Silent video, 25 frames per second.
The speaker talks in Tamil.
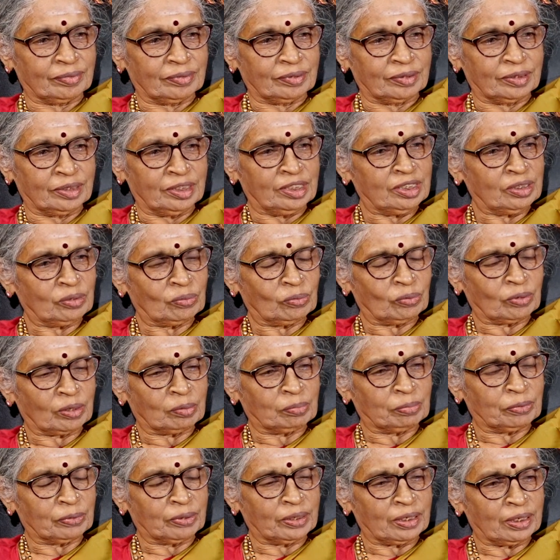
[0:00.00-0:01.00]
இன்னும்
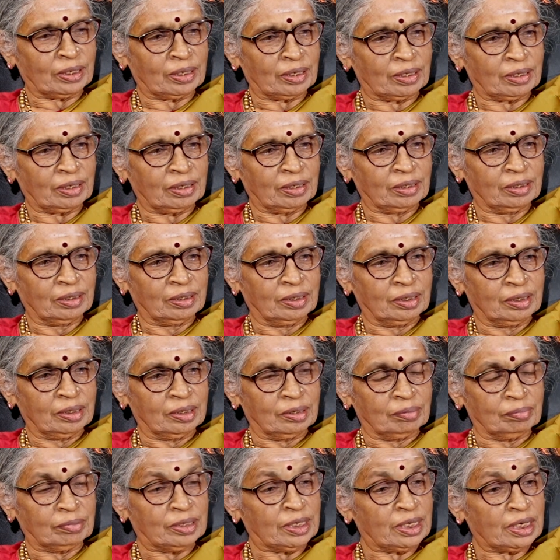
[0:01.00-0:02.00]
கூறப்போனால்
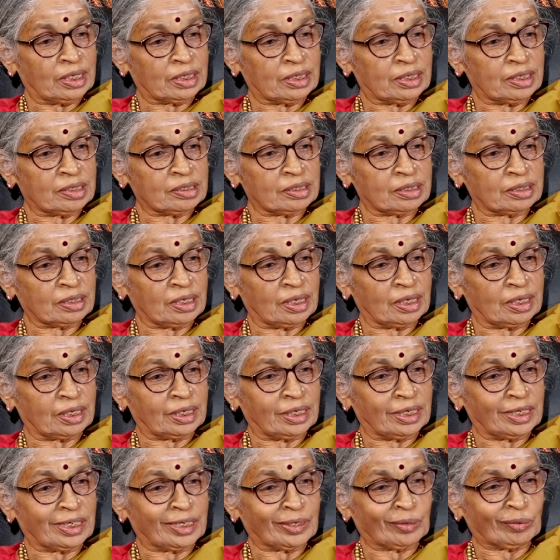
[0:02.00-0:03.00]
மேலத்தேசத்திலே
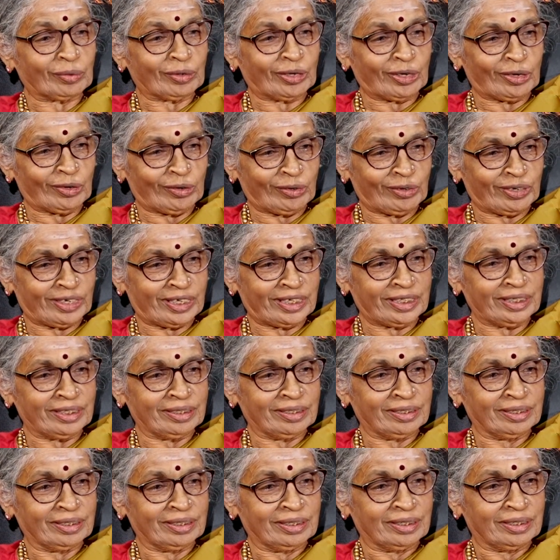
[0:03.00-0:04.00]
கேட்ட குரல் ஒன்றை
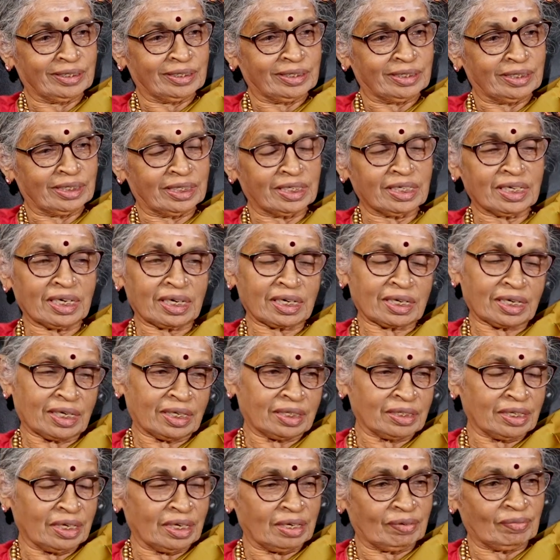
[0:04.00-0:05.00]
எங்கள்
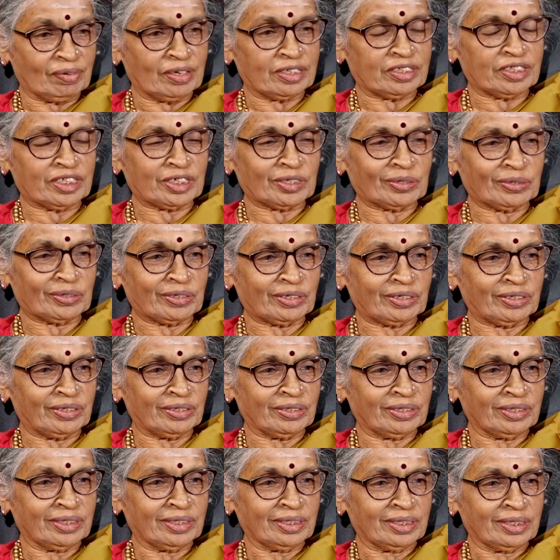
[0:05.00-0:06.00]
காதிலே உளுத்தி கொண்டு
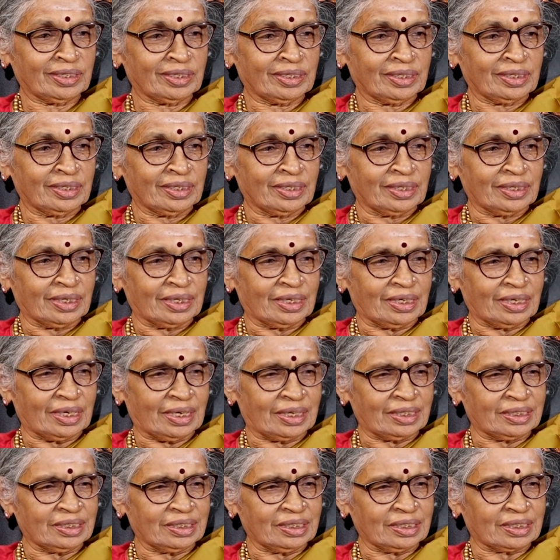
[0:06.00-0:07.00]

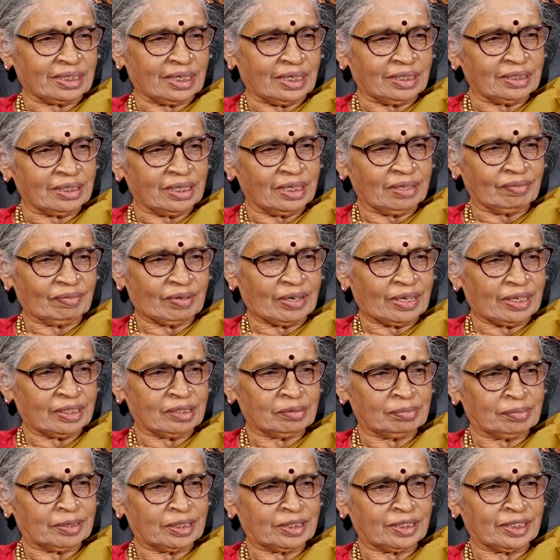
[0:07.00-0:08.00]
அது காதிலே விழாத
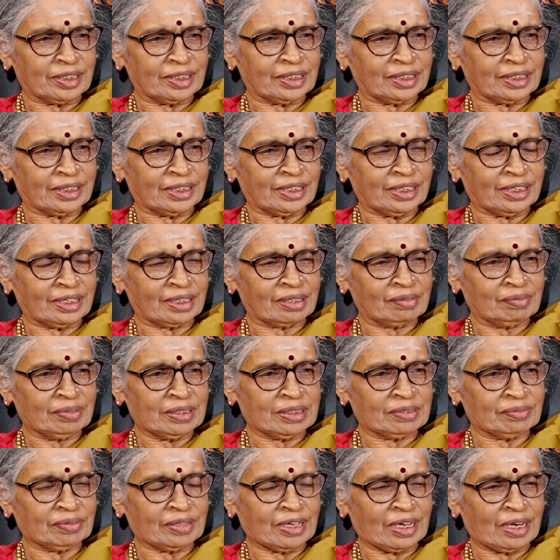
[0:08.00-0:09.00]
மாதிரி அதை நாங்கள்
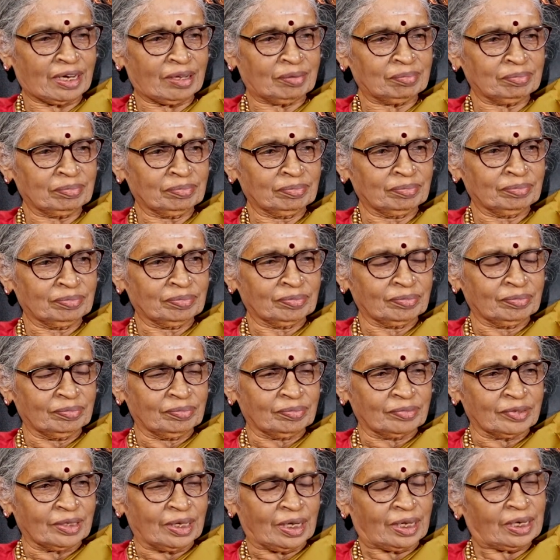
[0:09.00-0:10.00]
விட்டுவிடலாம்
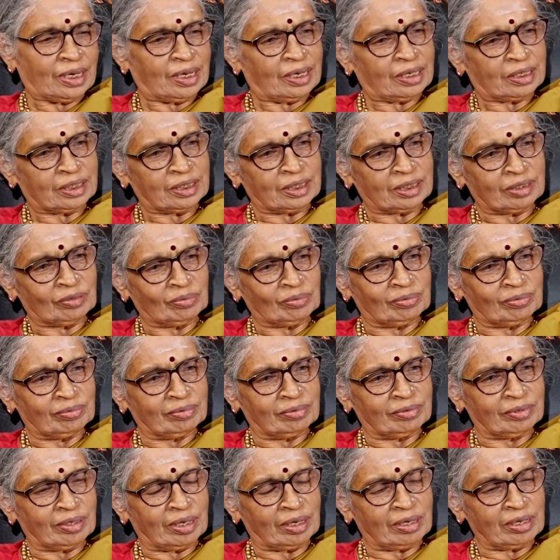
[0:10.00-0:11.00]
ஆனால் அதை
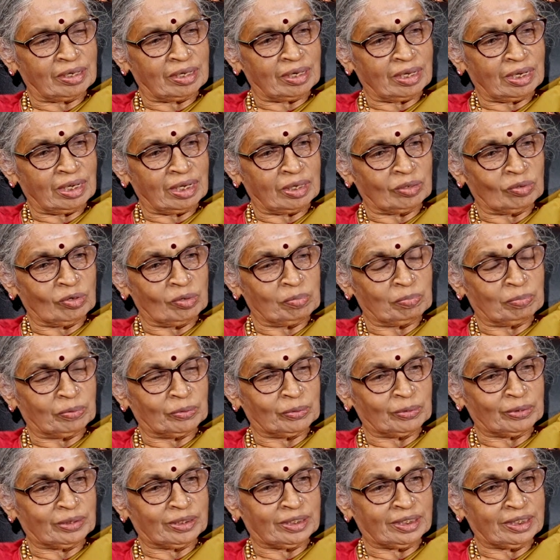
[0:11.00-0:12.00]
நன்றாக
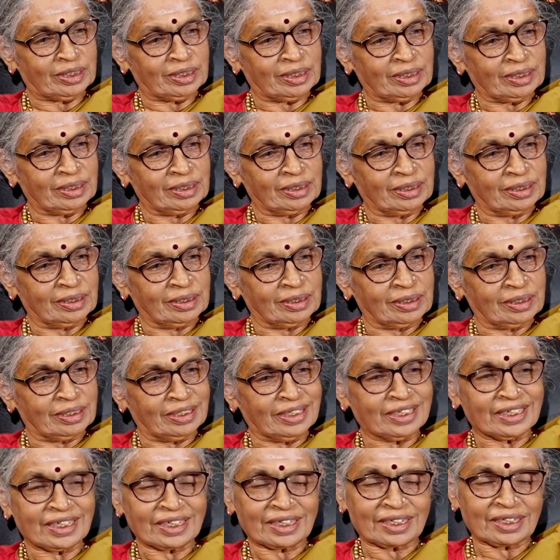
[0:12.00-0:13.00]
உள்புகுத்தி
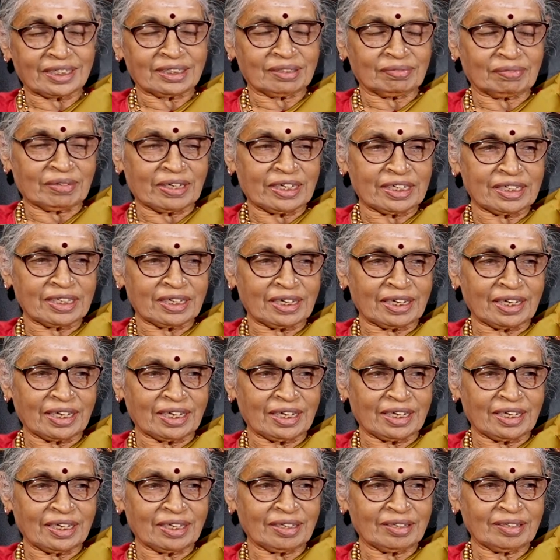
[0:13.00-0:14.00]
இன்றைக்கு அது வணிக
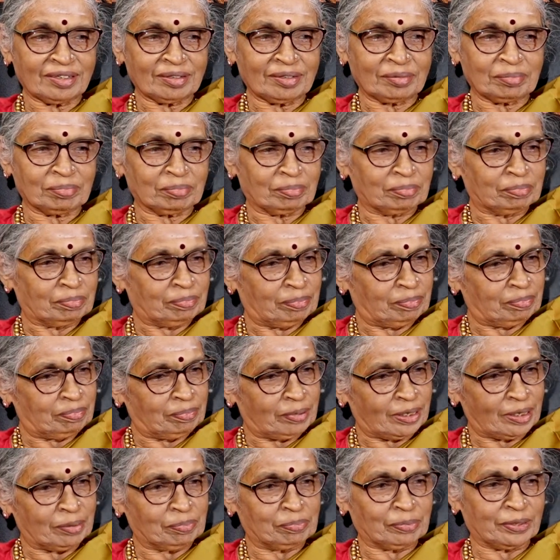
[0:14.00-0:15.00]
நிலையிலே
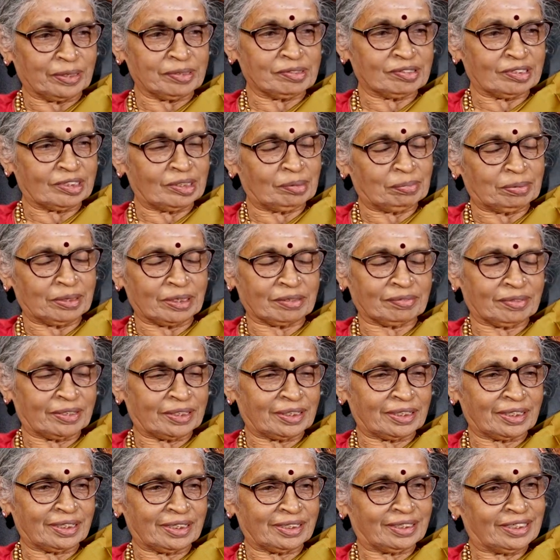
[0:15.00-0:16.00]
பரப்புரை செய்யப்பட்டு
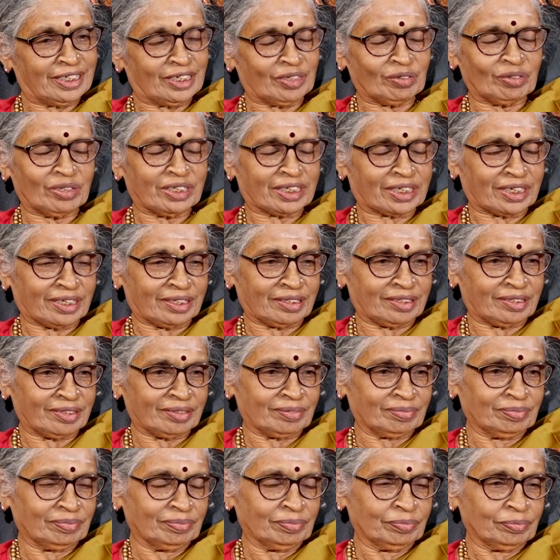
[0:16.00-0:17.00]
வருகின்றது இது என்னுடைய கருத்து
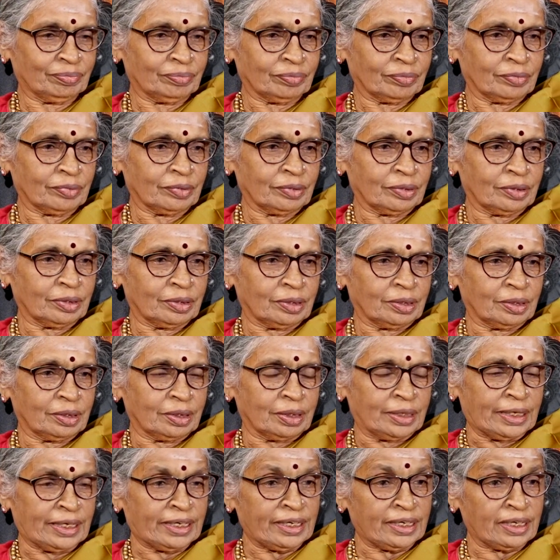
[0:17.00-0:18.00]

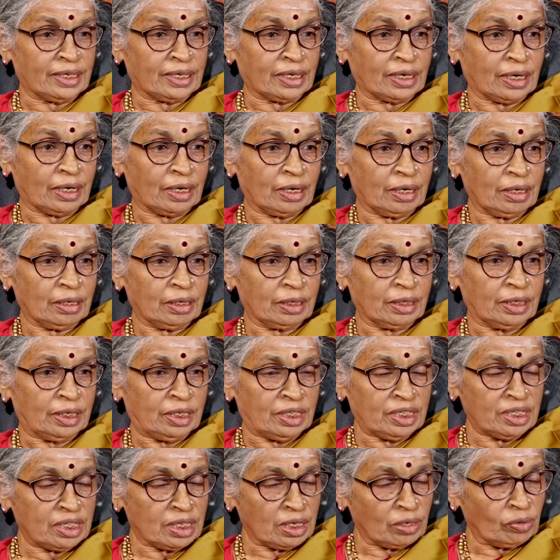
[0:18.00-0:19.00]
ஏனென்றால்
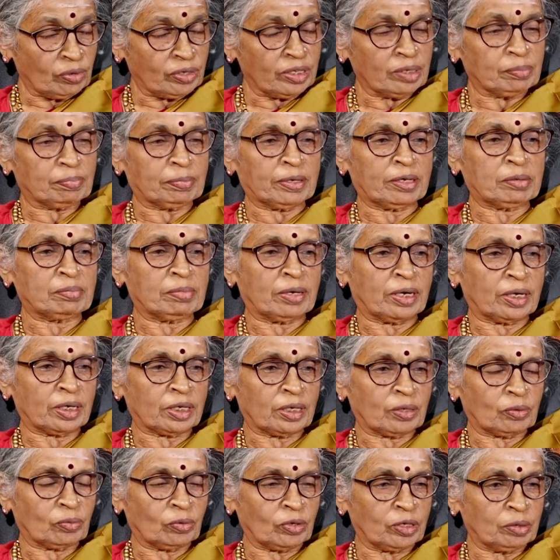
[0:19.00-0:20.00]
எங்களுடைய
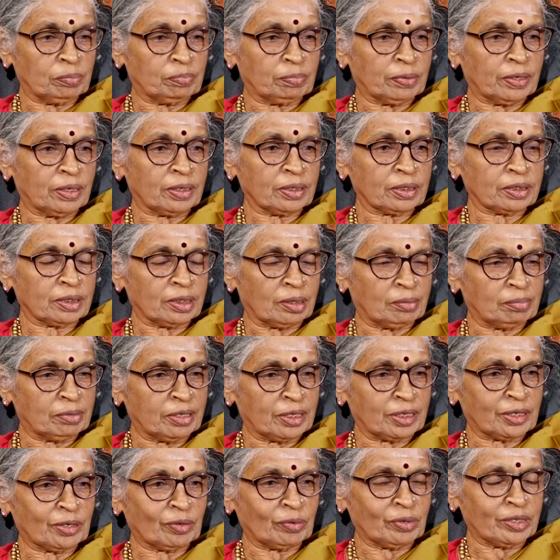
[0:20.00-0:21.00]
பண்பாட்டில் குறிப்பாக
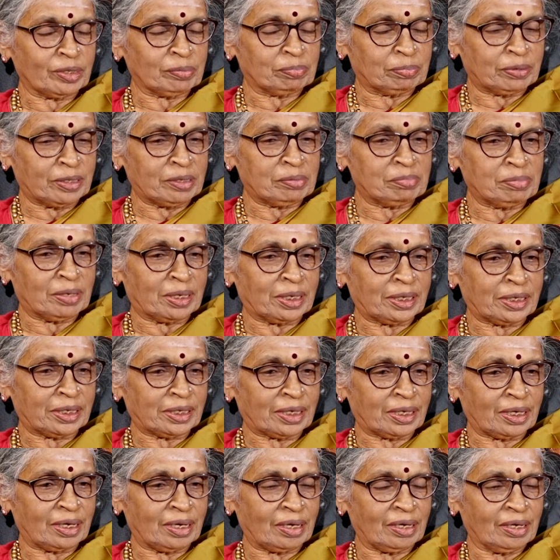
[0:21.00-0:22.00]
தமிழர்களுடைய
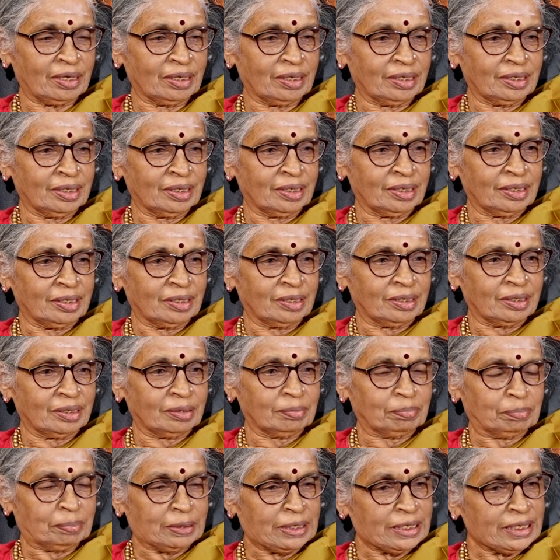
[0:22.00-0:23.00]
பண்பாட்டில்
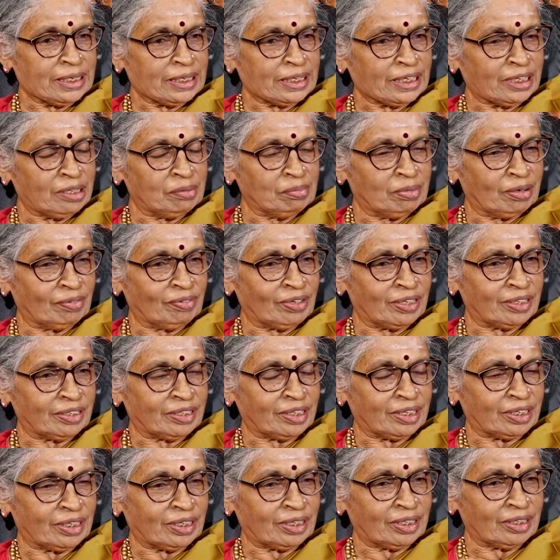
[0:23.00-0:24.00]
பெண் என்பவள்
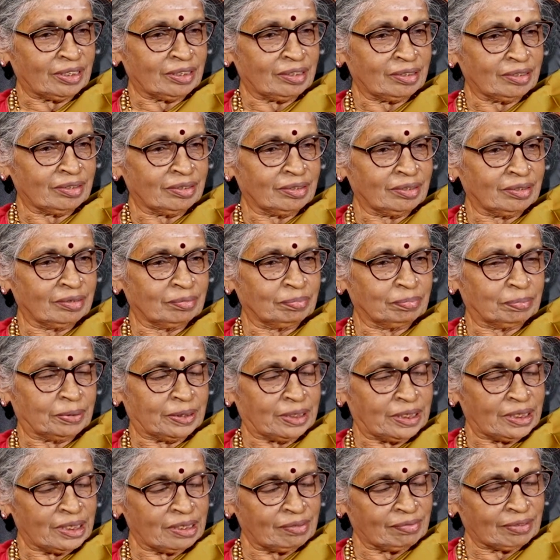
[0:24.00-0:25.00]
தான்
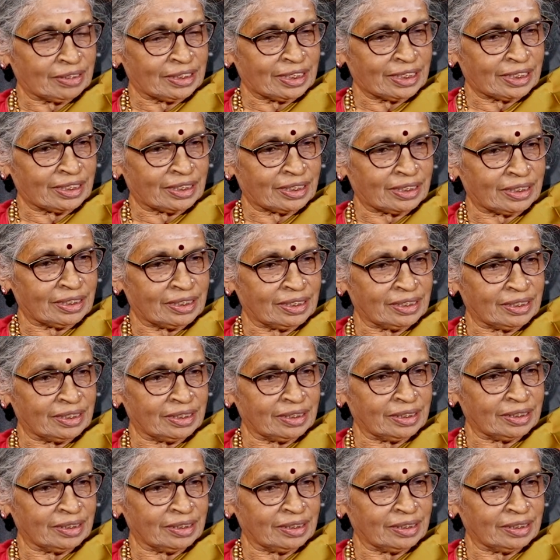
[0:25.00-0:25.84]
பேணுவதற்கென்று